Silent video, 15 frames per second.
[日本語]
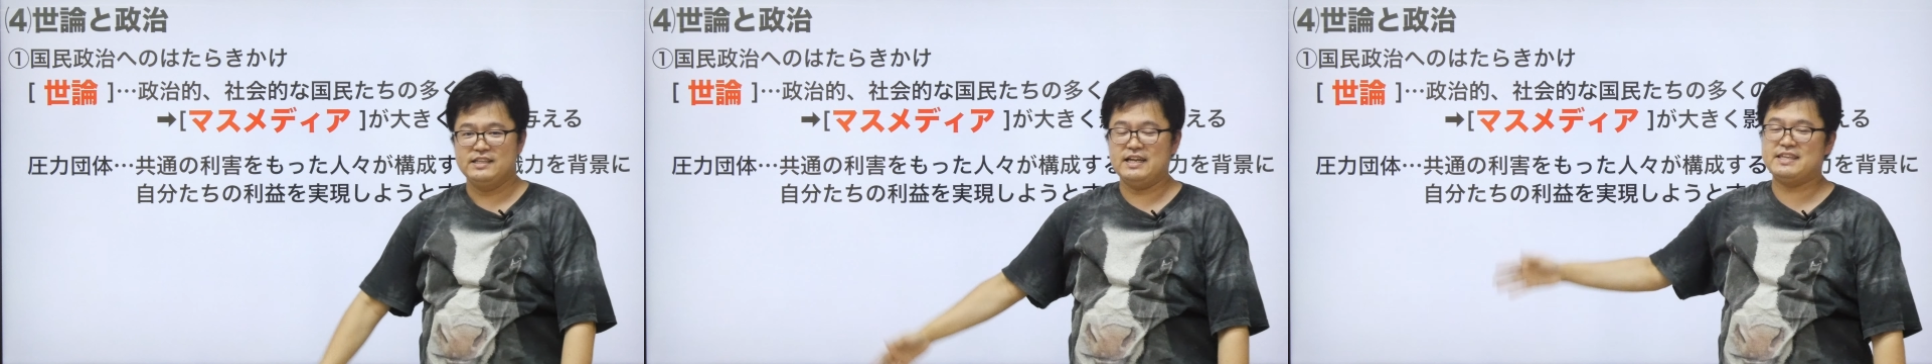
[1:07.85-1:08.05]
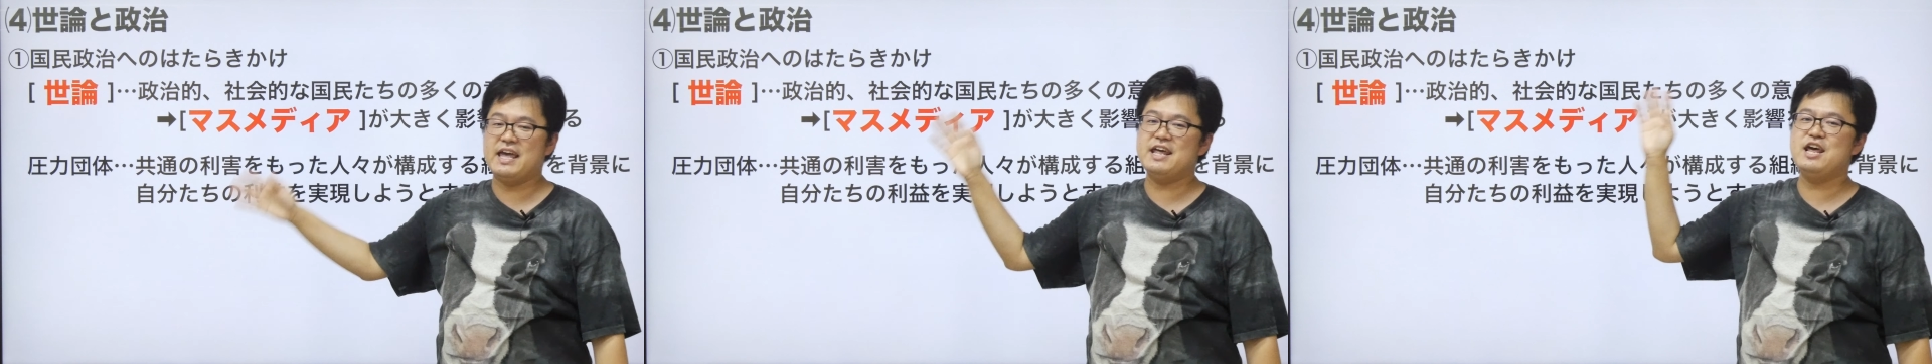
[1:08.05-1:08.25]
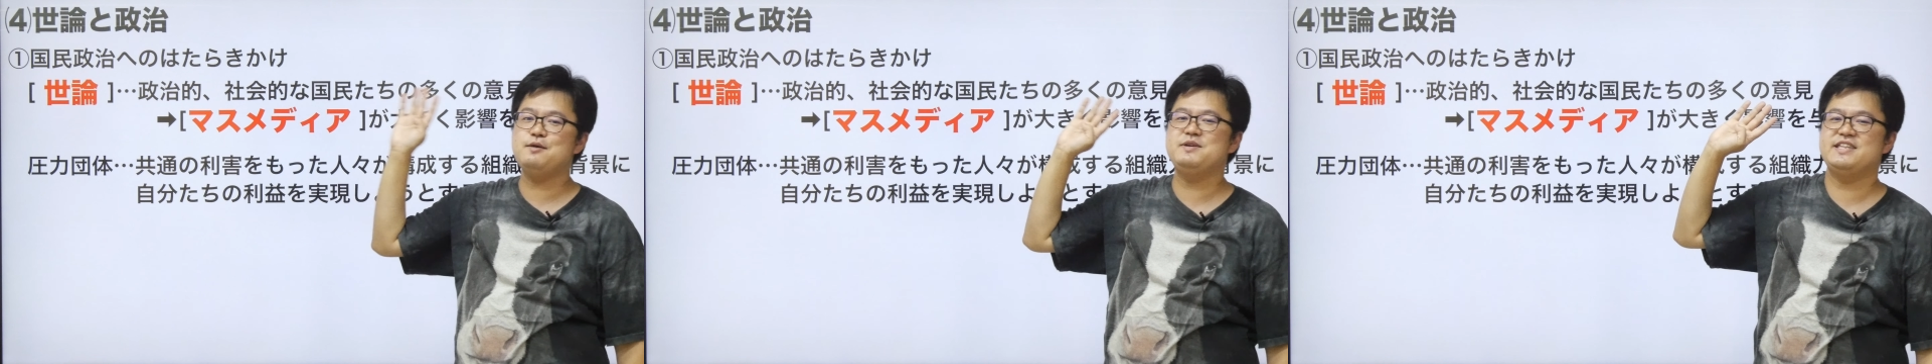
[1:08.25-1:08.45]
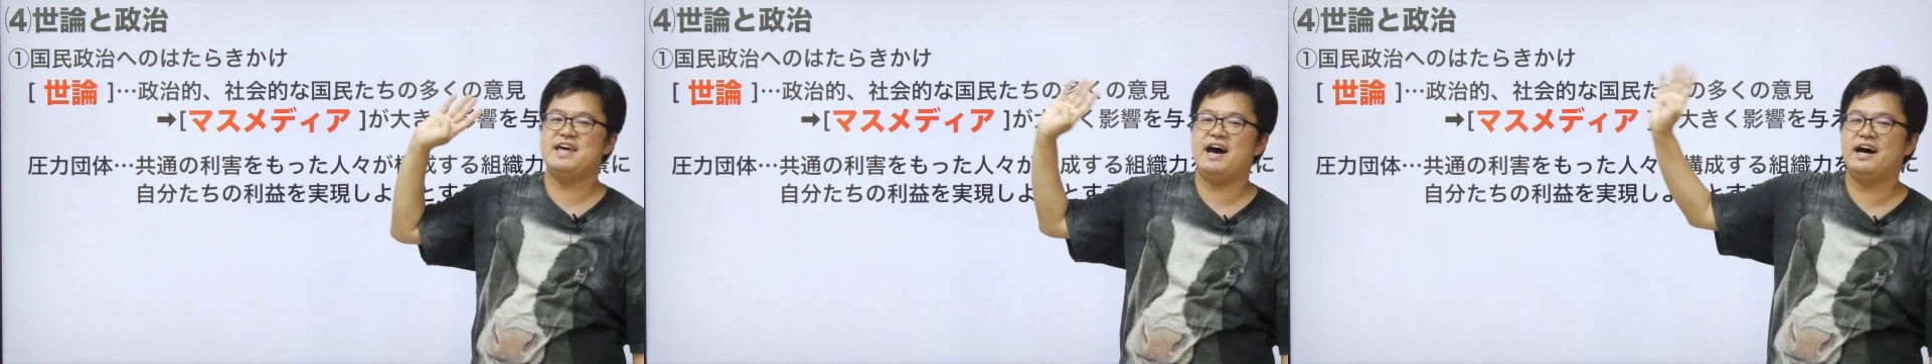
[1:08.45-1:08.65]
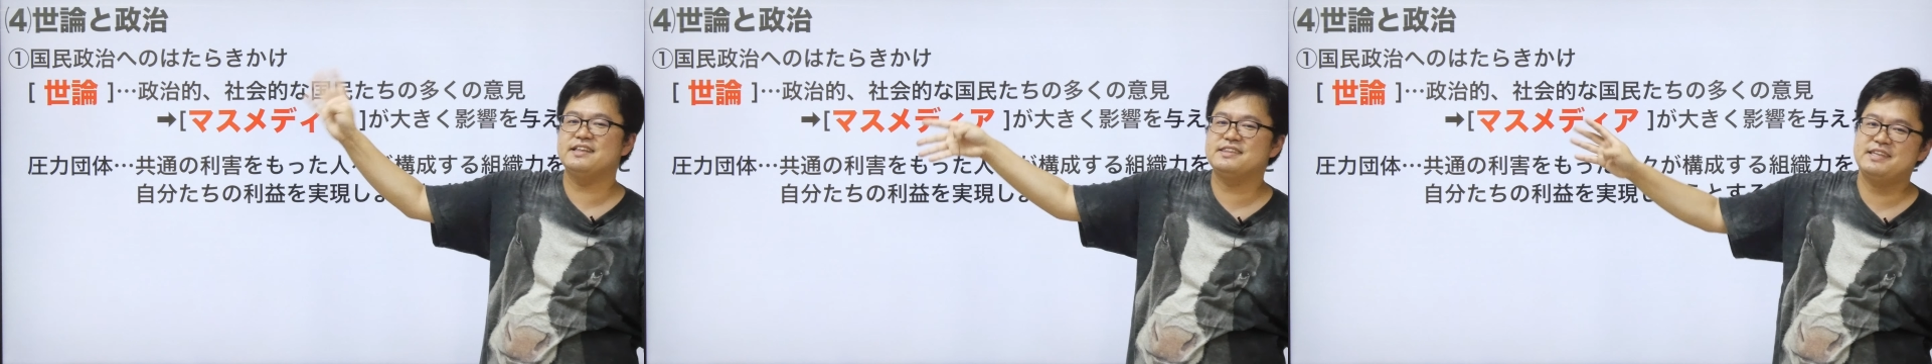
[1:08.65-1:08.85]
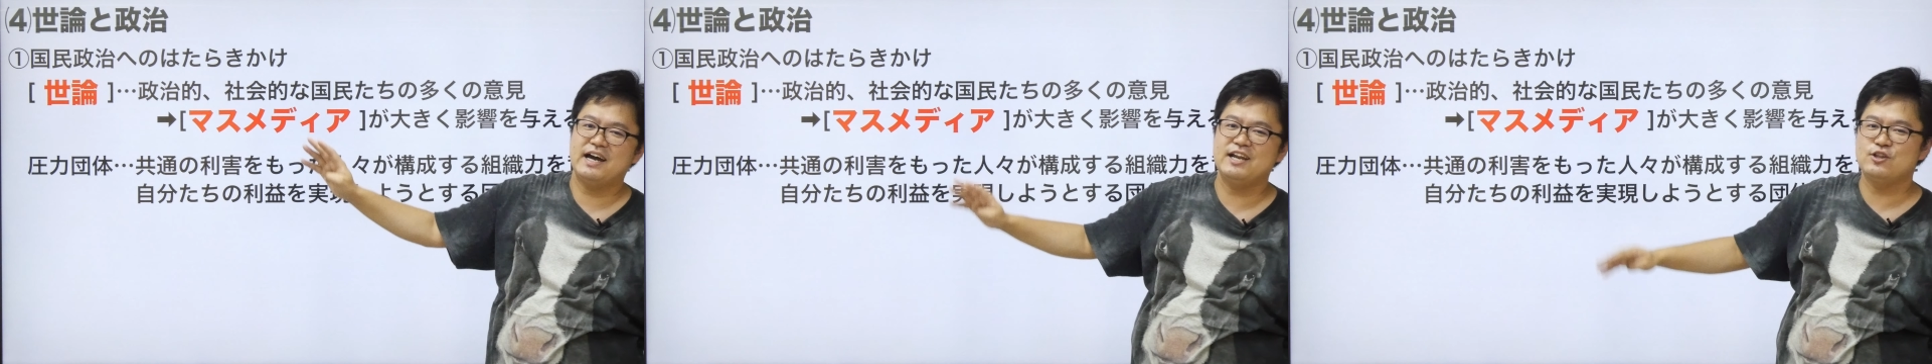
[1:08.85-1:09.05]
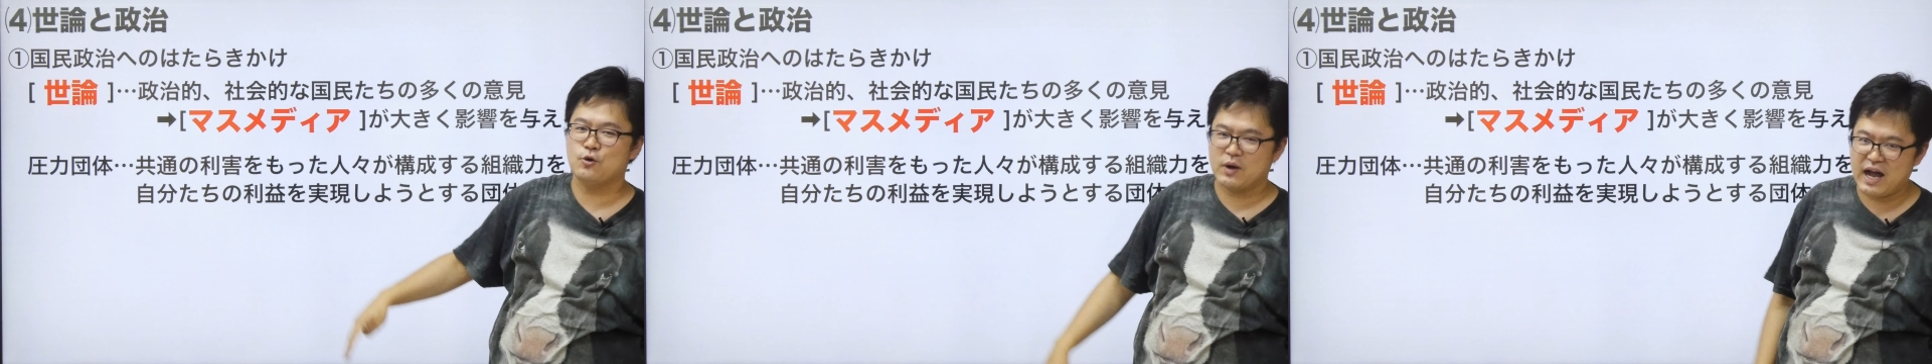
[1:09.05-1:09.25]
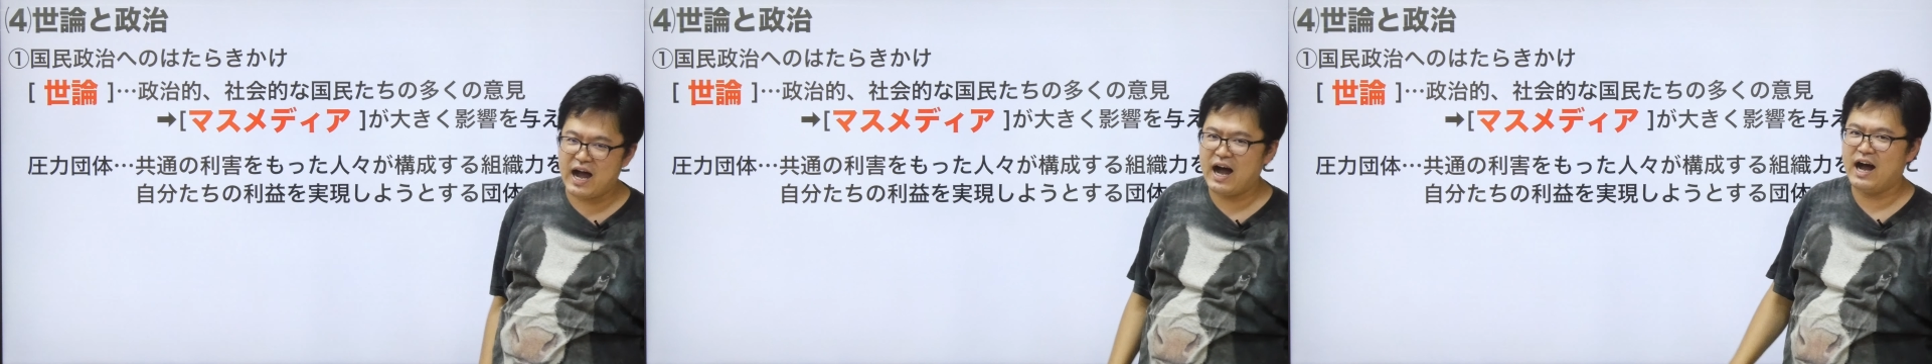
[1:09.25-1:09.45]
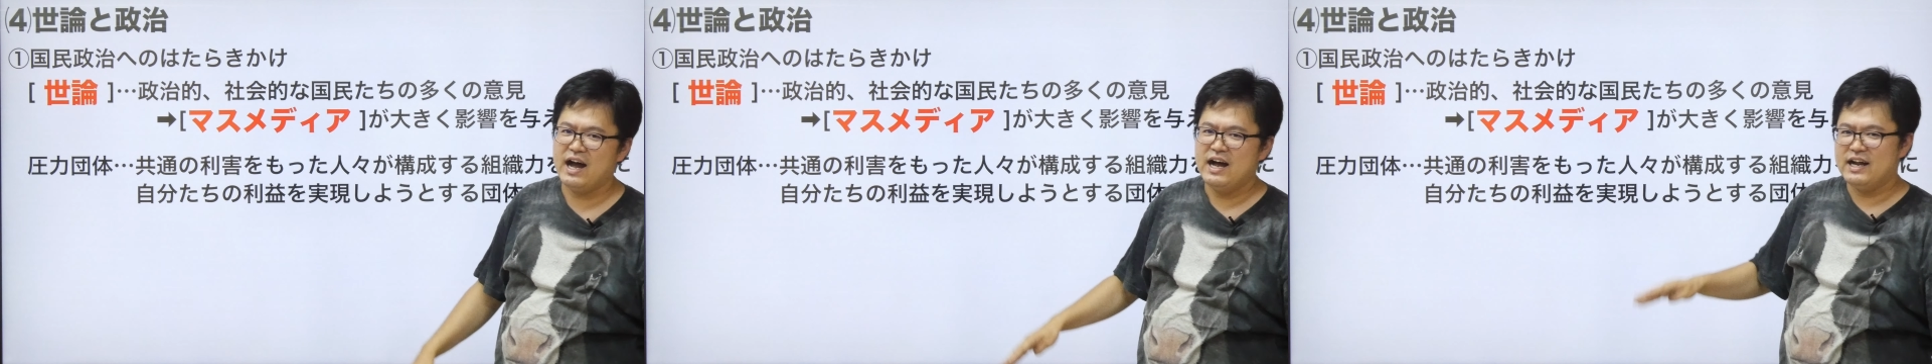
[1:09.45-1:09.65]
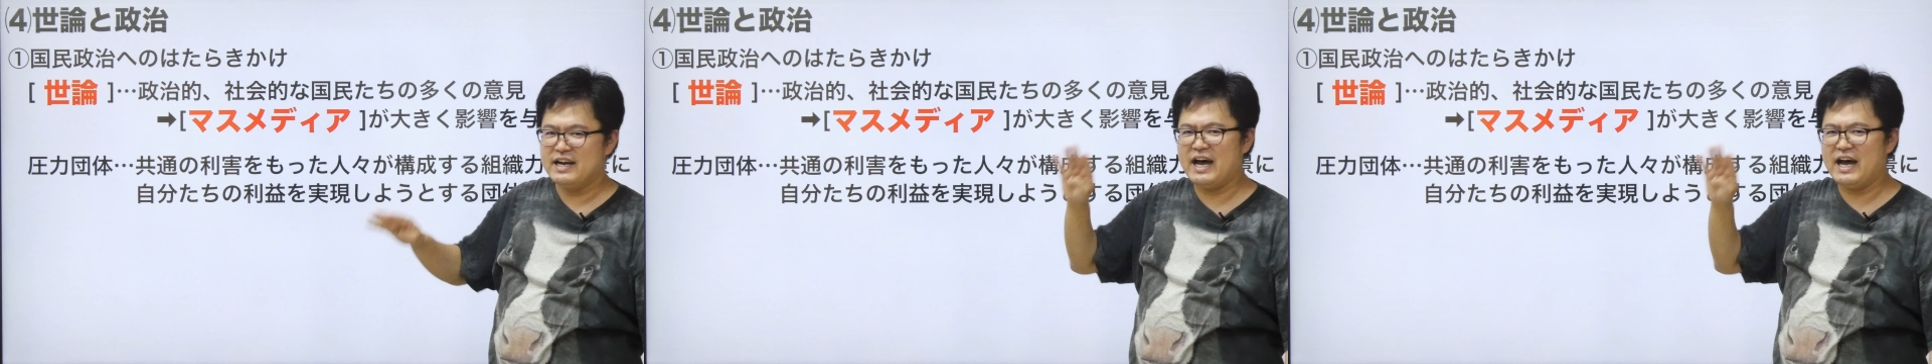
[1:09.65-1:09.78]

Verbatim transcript: だテレビであったりとか、